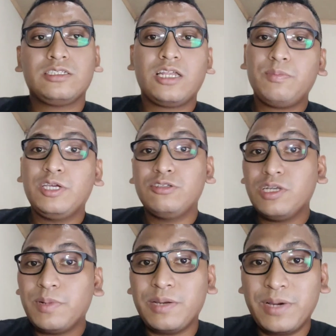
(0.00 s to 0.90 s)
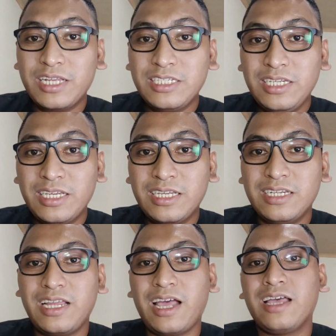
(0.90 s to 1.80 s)
Cara menghitungnya bagaimana sih?
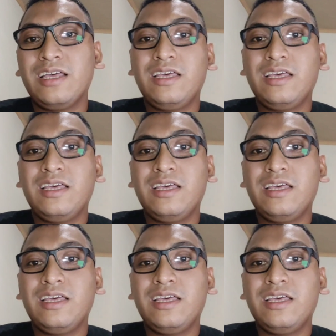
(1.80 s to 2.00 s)
Nah,